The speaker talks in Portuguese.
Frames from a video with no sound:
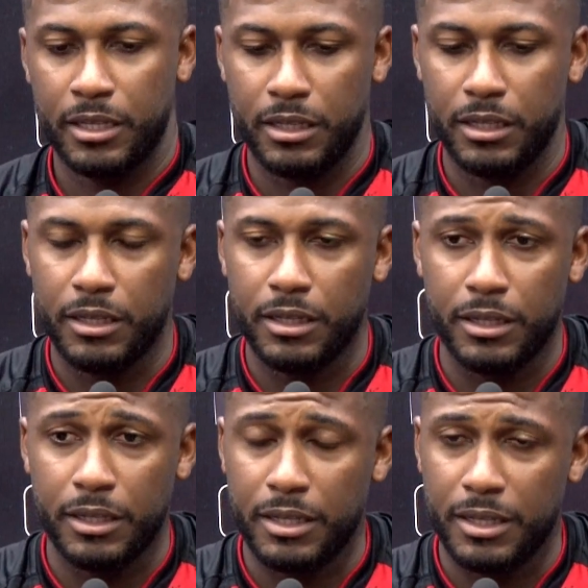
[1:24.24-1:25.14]

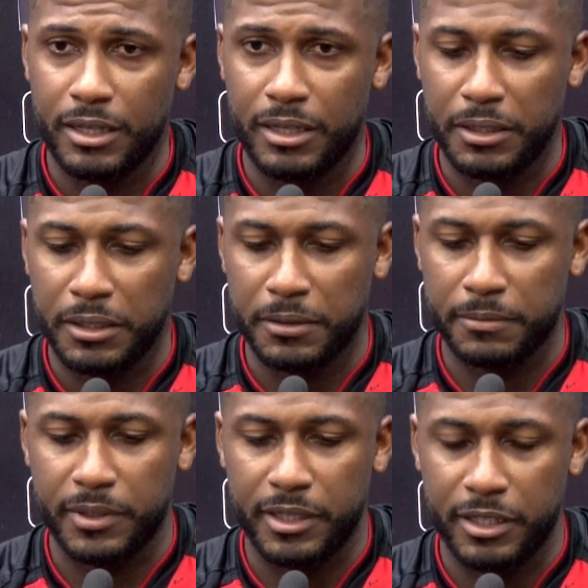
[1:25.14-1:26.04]
E
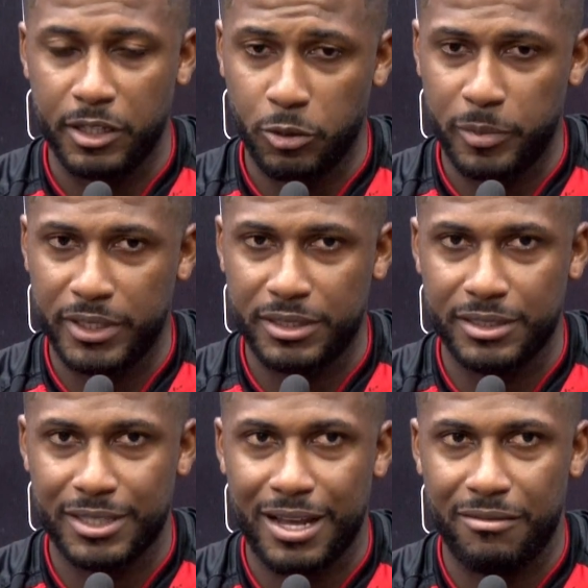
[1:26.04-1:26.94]
eu
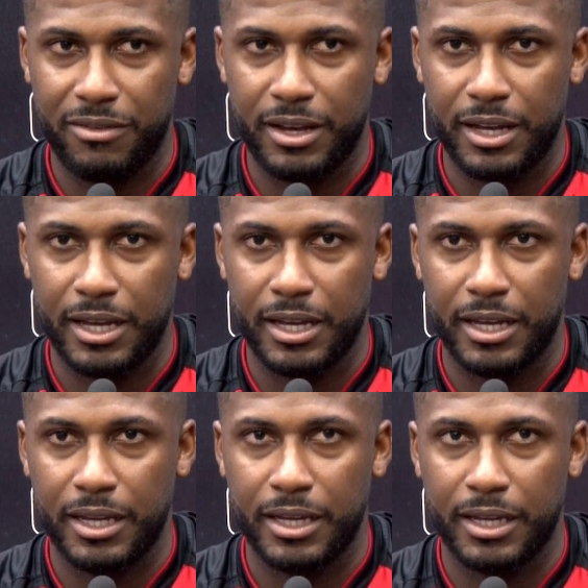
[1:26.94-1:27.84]

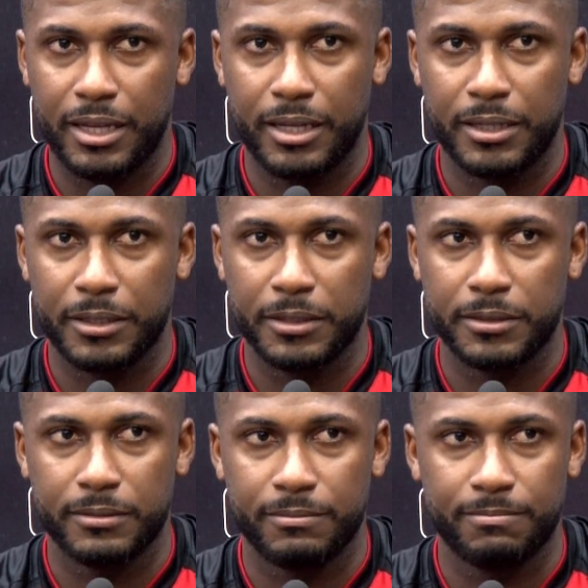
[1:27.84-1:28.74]
precisava
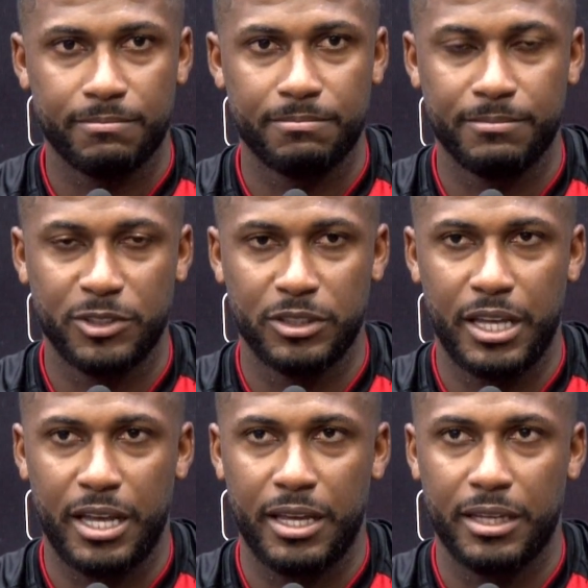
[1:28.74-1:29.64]

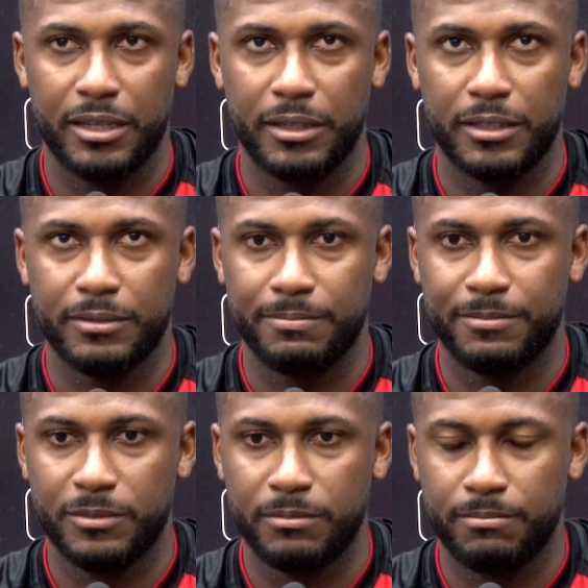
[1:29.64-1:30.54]
é,
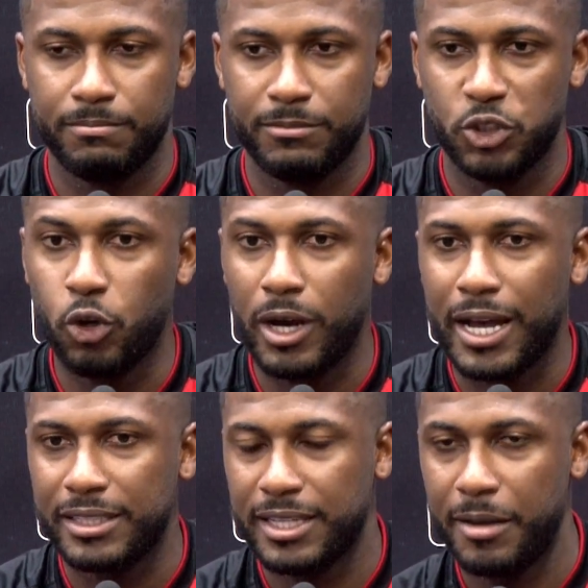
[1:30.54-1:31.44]

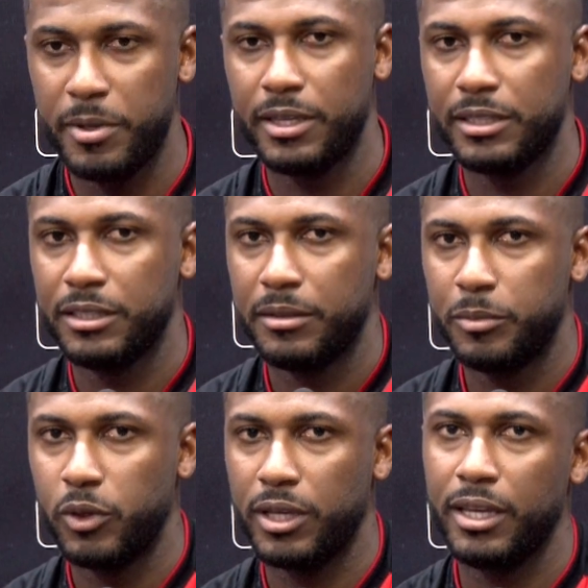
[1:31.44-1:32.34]
jogar, sabe?
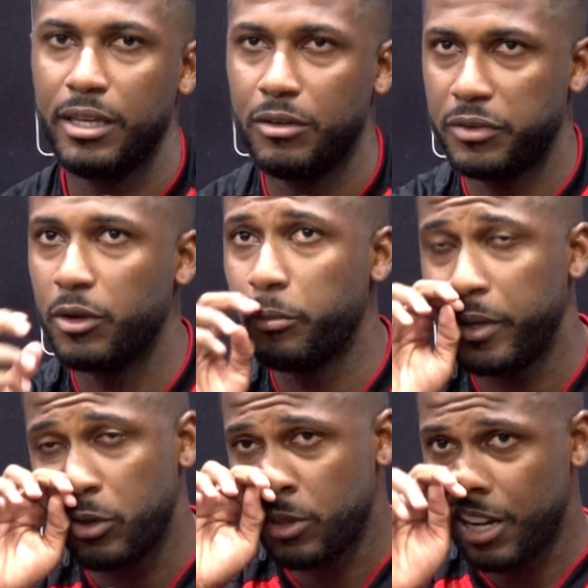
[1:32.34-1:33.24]
porque eu fiquei um
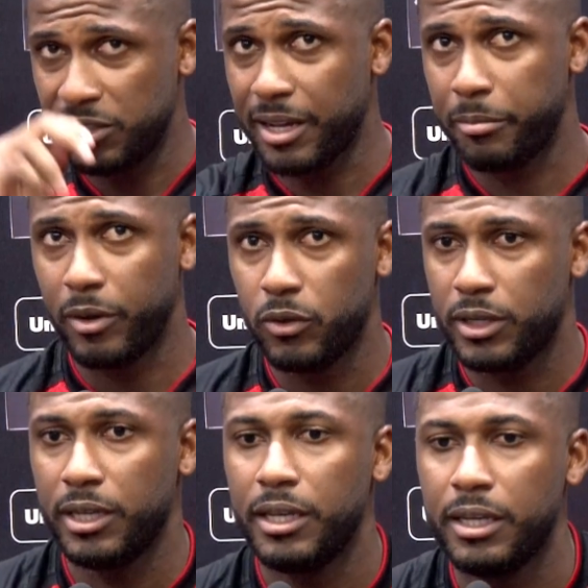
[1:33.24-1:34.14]
período lá no Japão
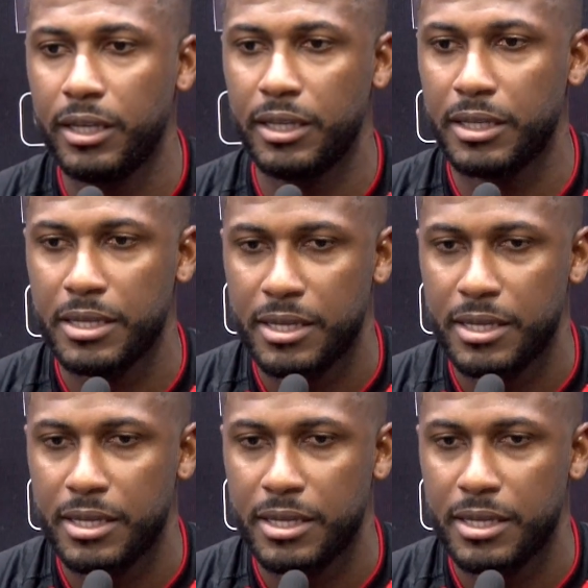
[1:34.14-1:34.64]
que,